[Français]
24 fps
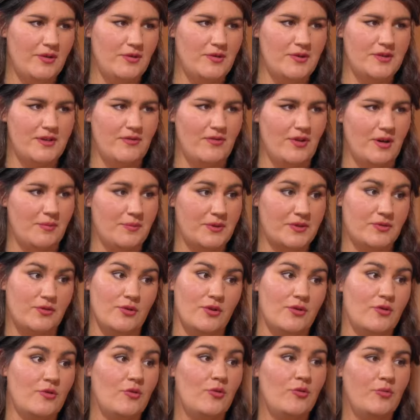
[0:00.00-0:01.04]
de le savoir, parce que
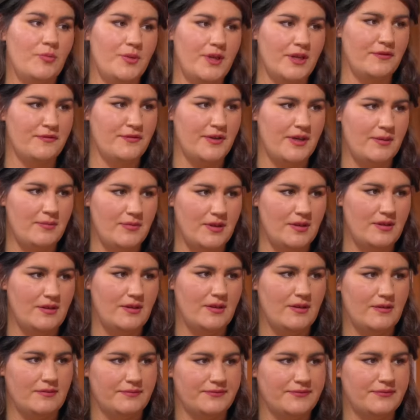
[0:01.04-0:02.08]
combien de femmes
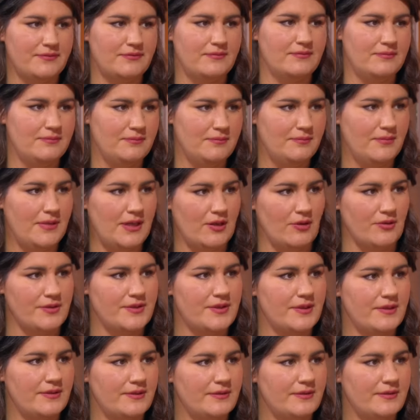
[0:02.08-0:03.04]
et puis alors, jeter